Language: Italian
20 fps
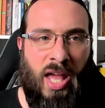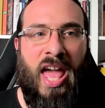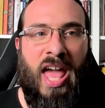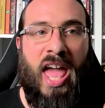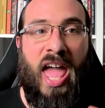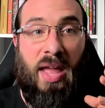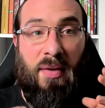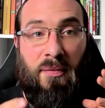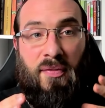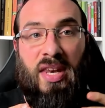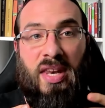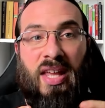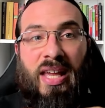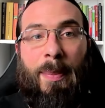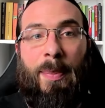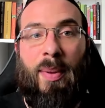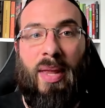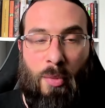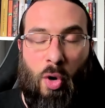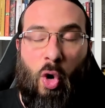E infine
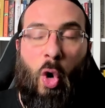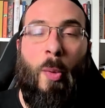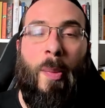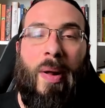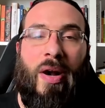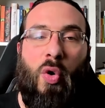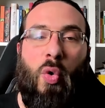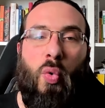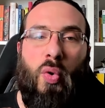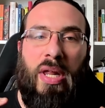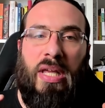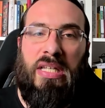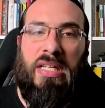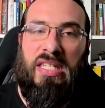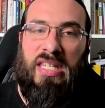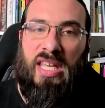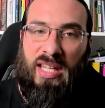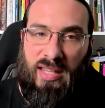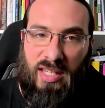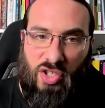capiremo come alcune
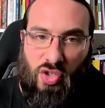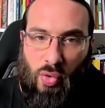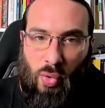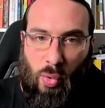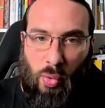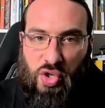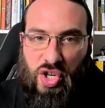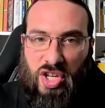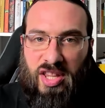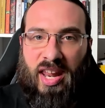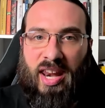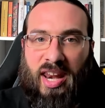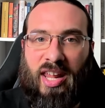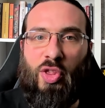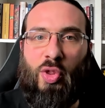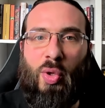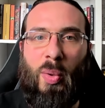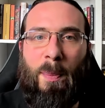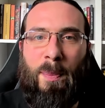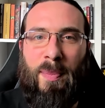aziende sono riuscite a
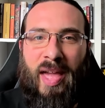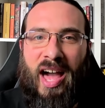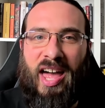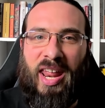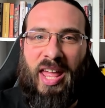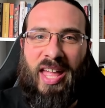raddoppiare